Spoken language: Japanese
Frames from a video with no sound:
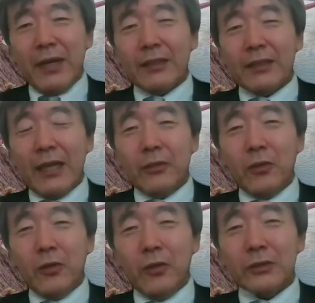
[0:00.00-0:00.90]
まあ、
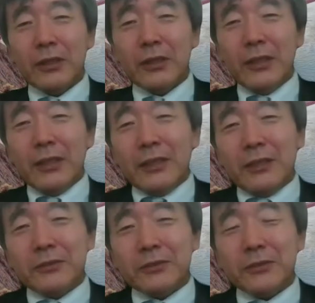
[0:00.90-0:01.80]

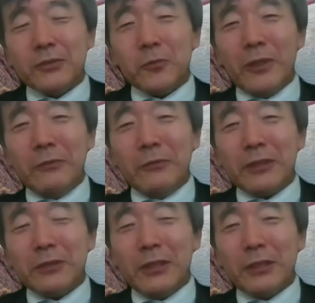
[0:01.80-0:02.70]
そこはね、
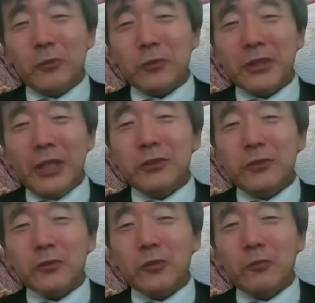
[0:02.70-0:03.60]
私はどっちかっ
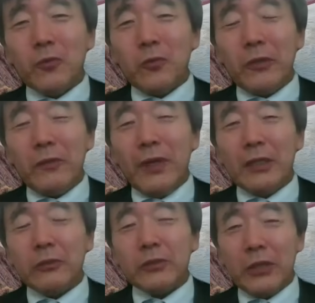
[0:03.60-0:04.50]
ていうと、もうこれ
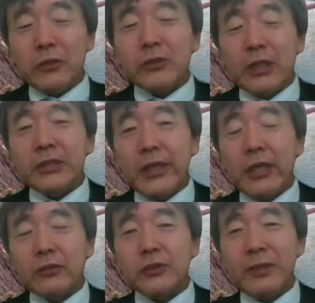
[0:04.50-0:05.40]
はできるだけ制
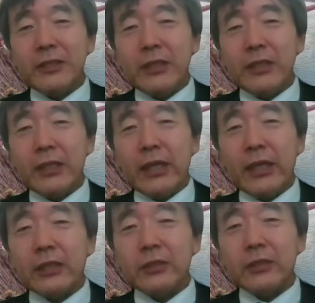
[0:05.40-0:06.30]
約すべきではない
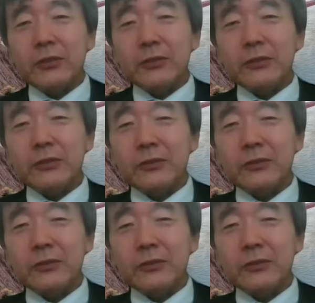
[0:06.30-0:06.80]
かっていう、